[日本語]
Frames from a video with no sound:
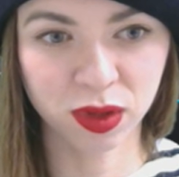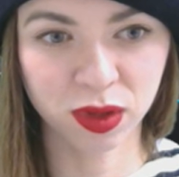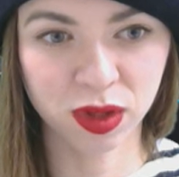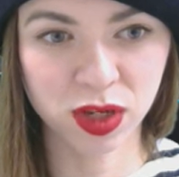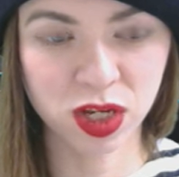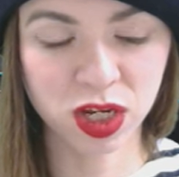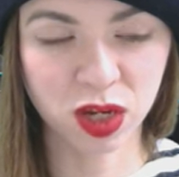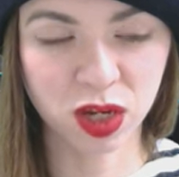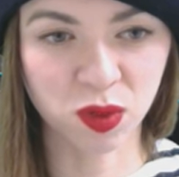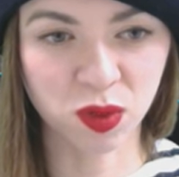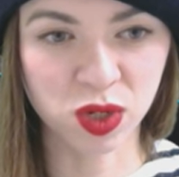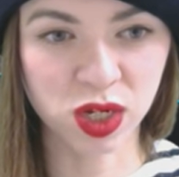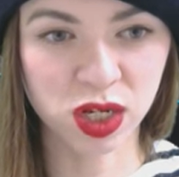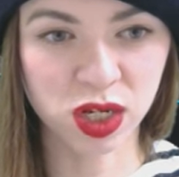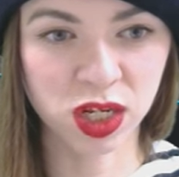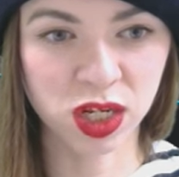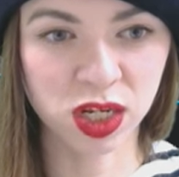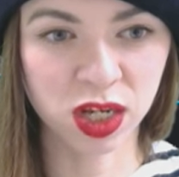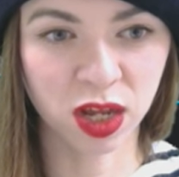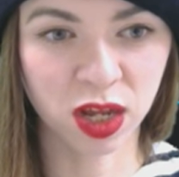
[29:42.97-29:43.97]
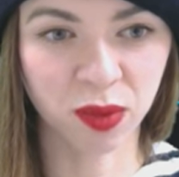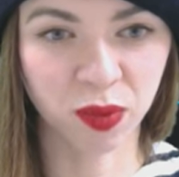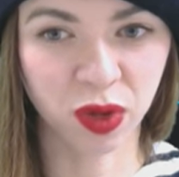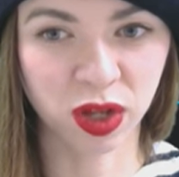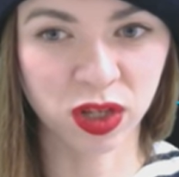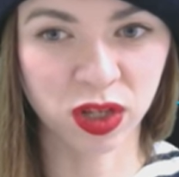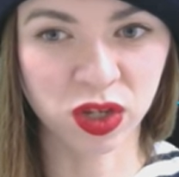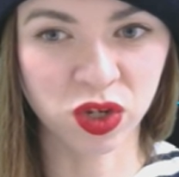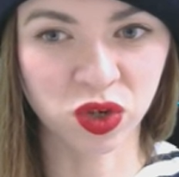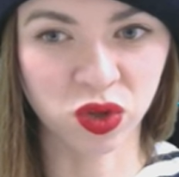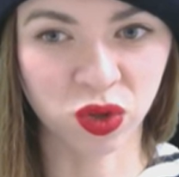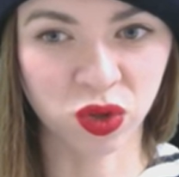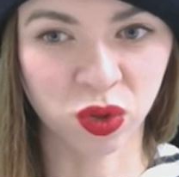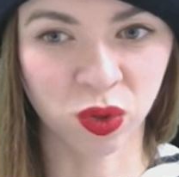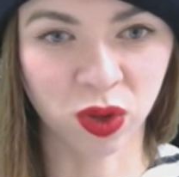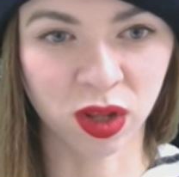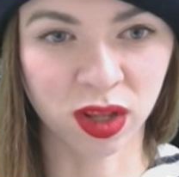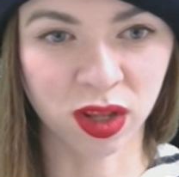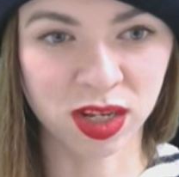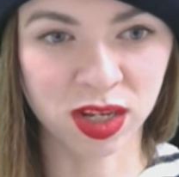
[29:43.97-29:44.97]
しかも CCI も80と
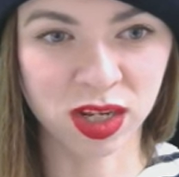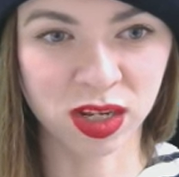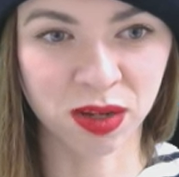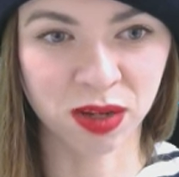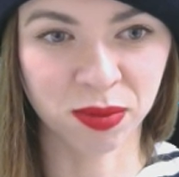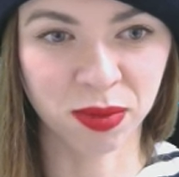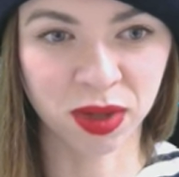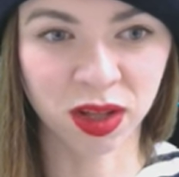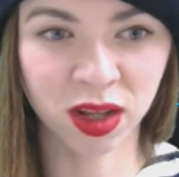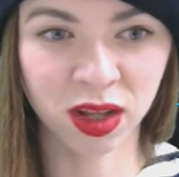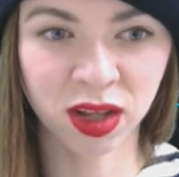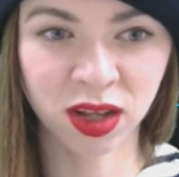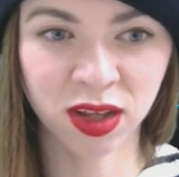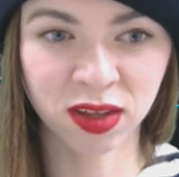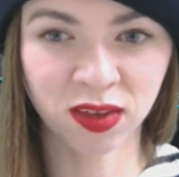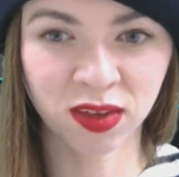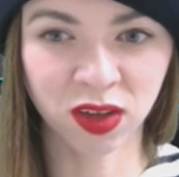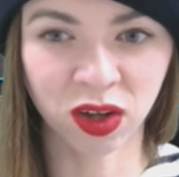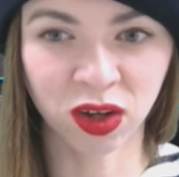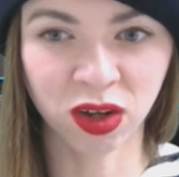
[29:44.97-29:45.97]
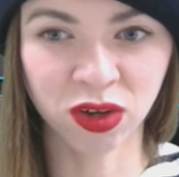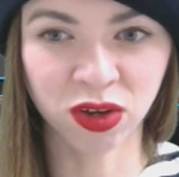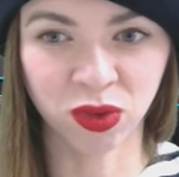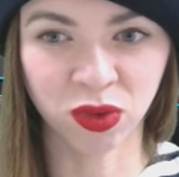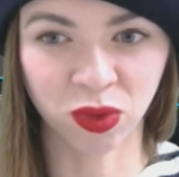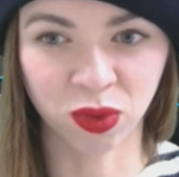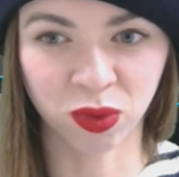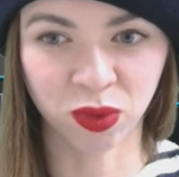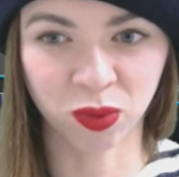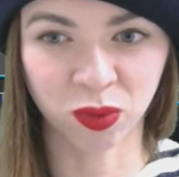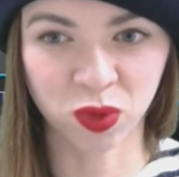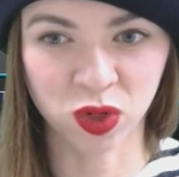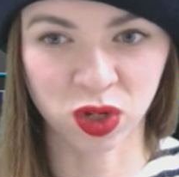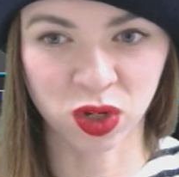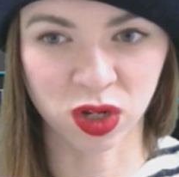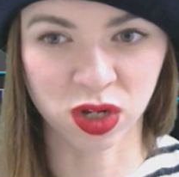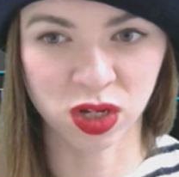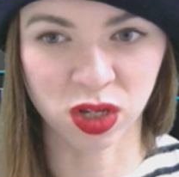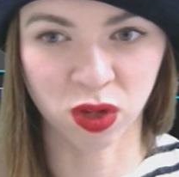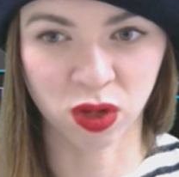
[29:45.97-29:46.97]
かだしまだ下がるよもし
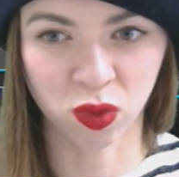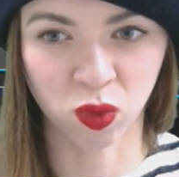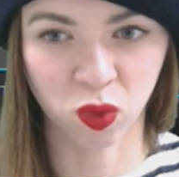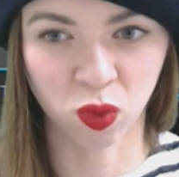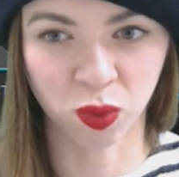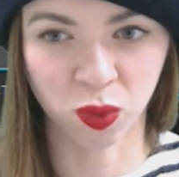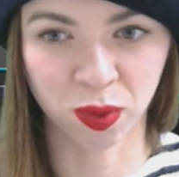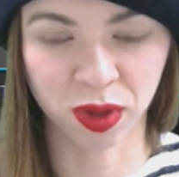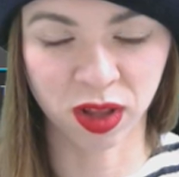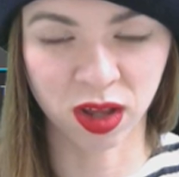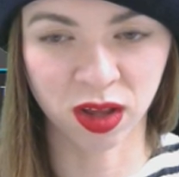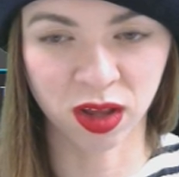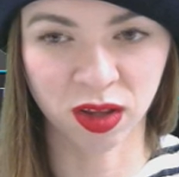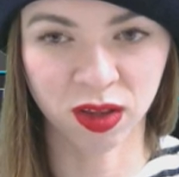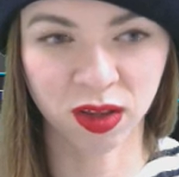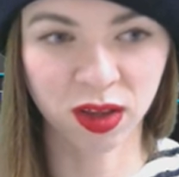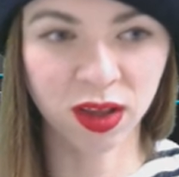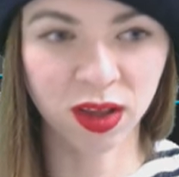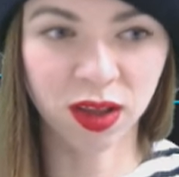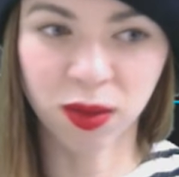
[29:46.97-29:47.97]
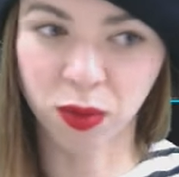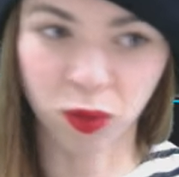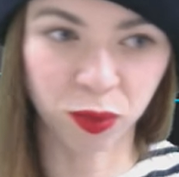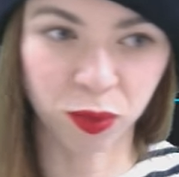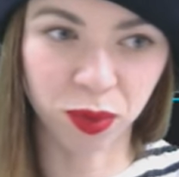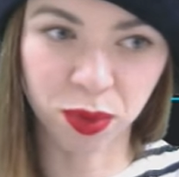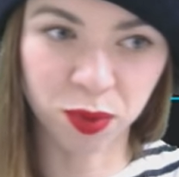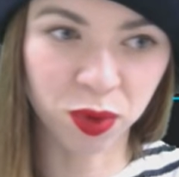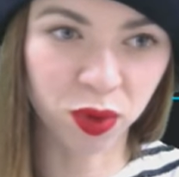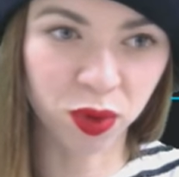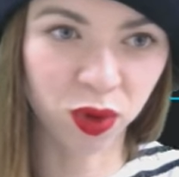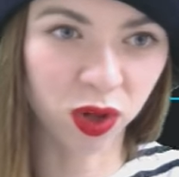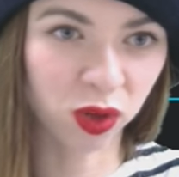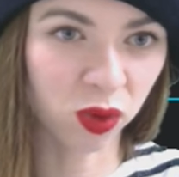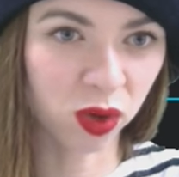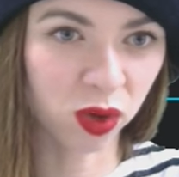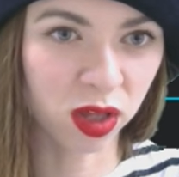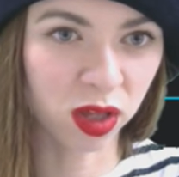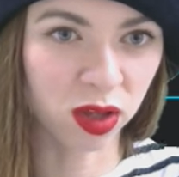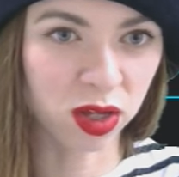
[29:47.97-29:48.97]
かしたらここまでもう微妙な
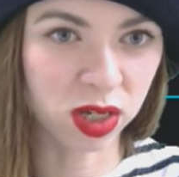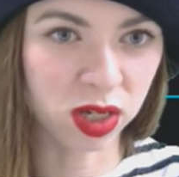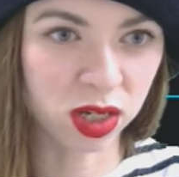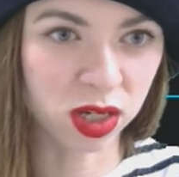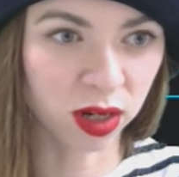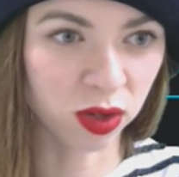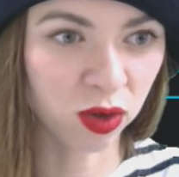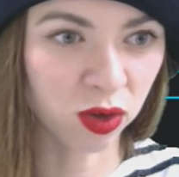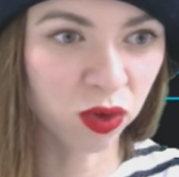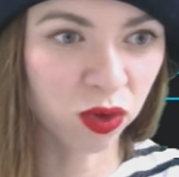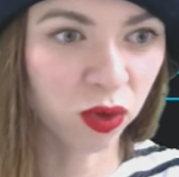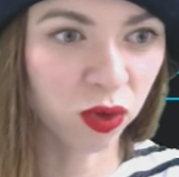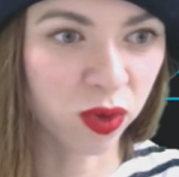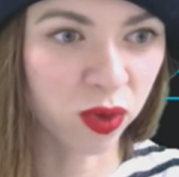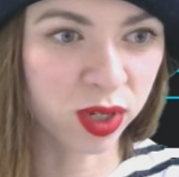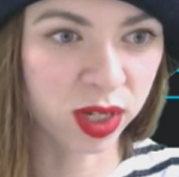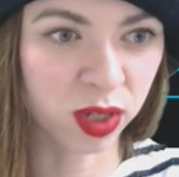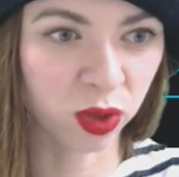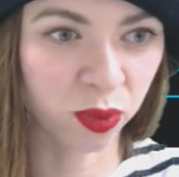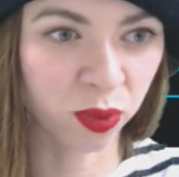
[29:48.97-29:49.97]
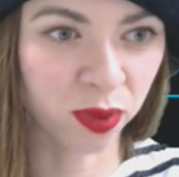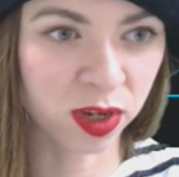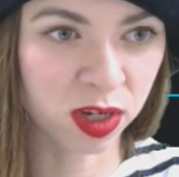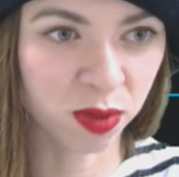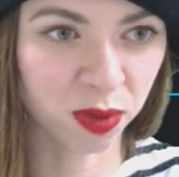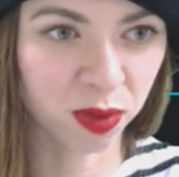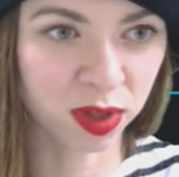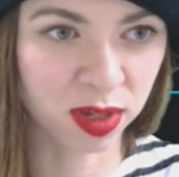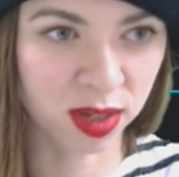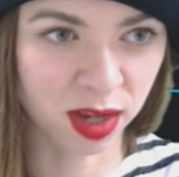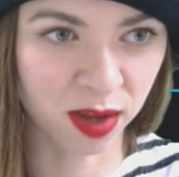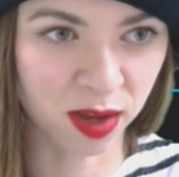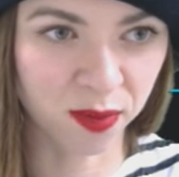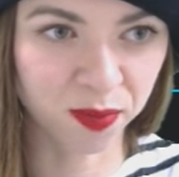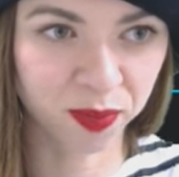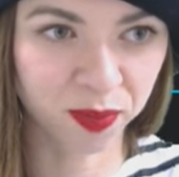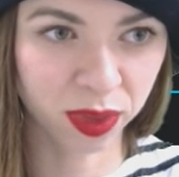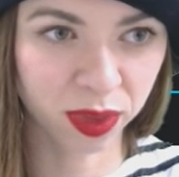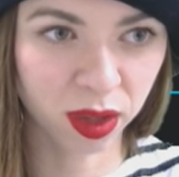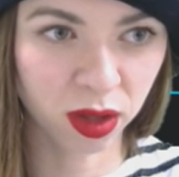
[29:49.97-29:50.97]
取引はしないユーロ王子飛ばしますね
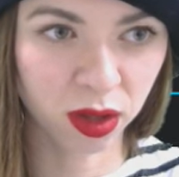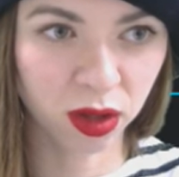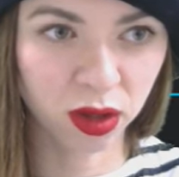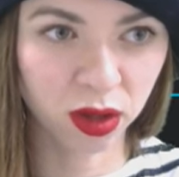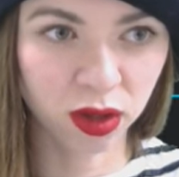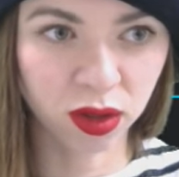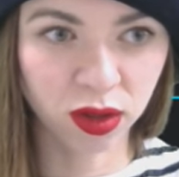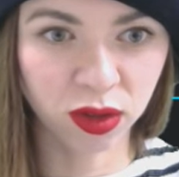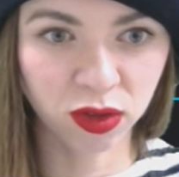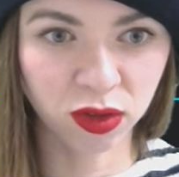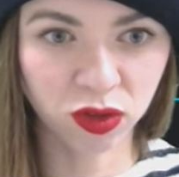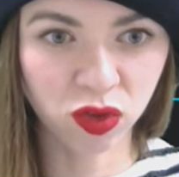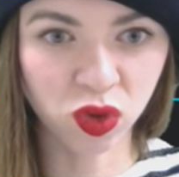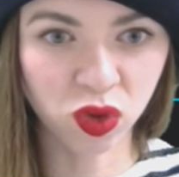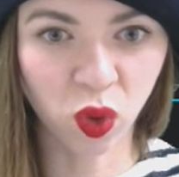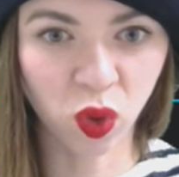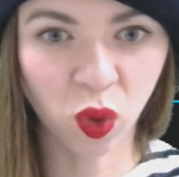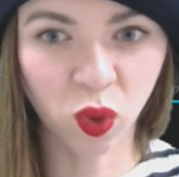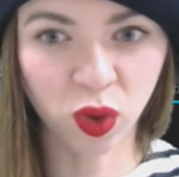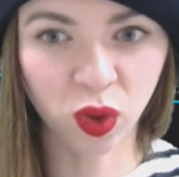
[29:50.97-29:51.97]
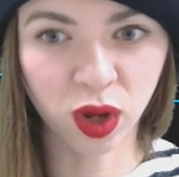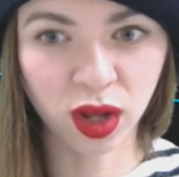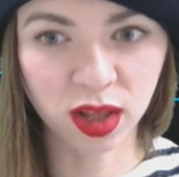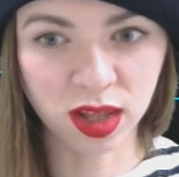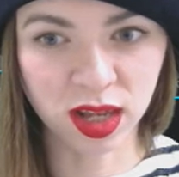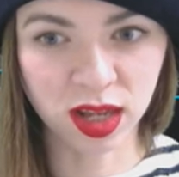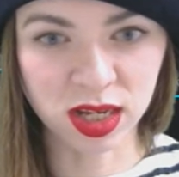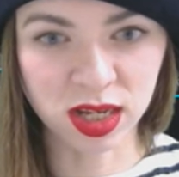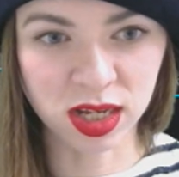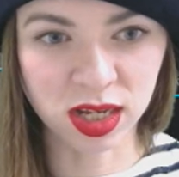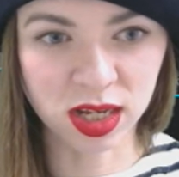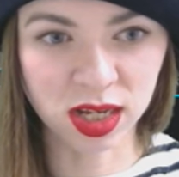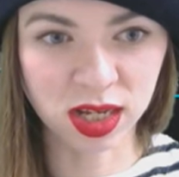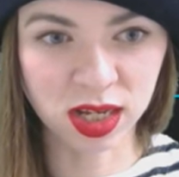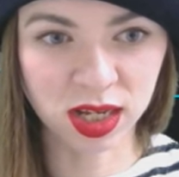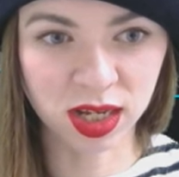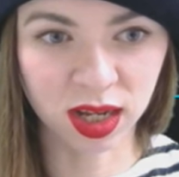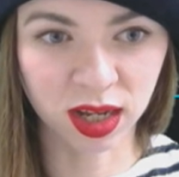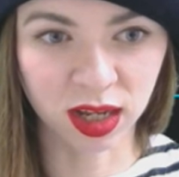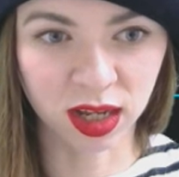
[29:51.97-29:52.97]
ちょっと他で
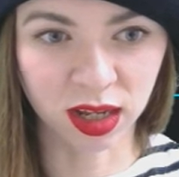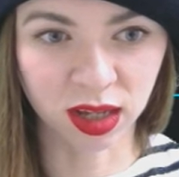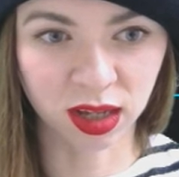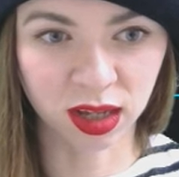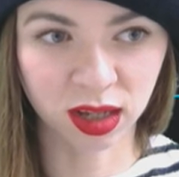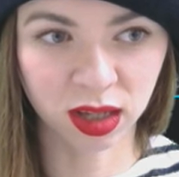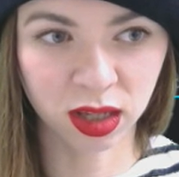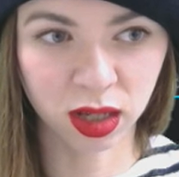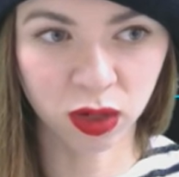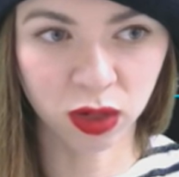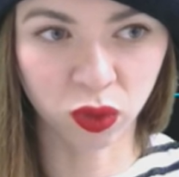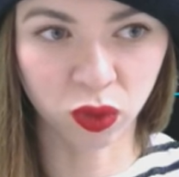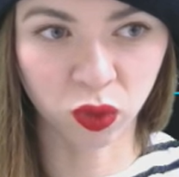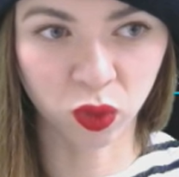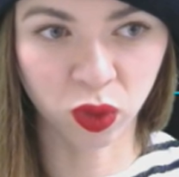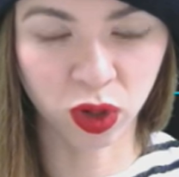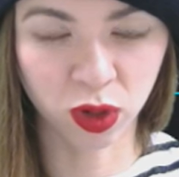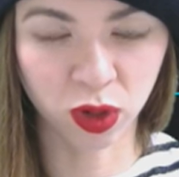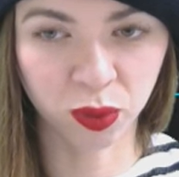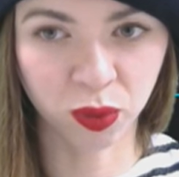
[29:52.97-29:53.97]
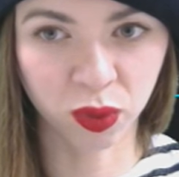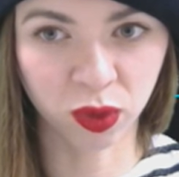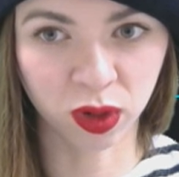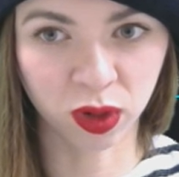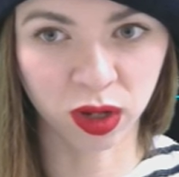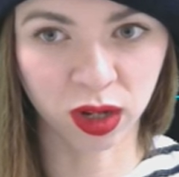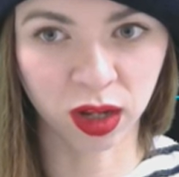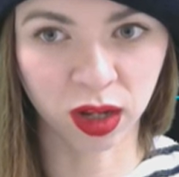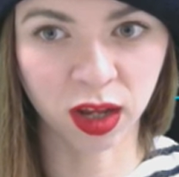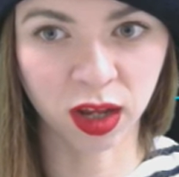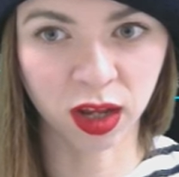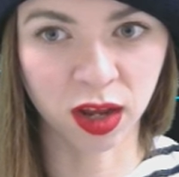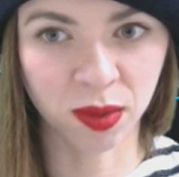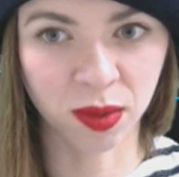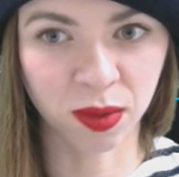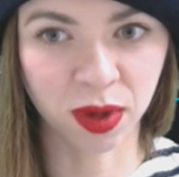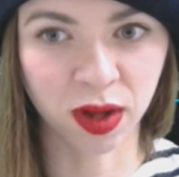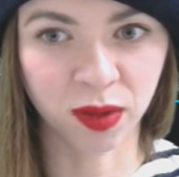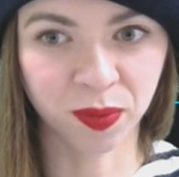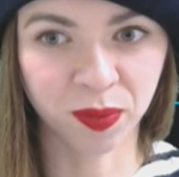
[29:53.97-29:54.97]
CCI100 超えるものがなけれ
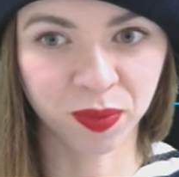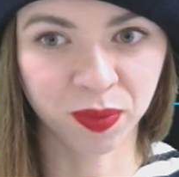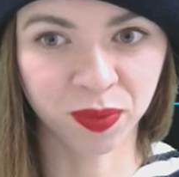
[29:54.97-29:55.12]
ば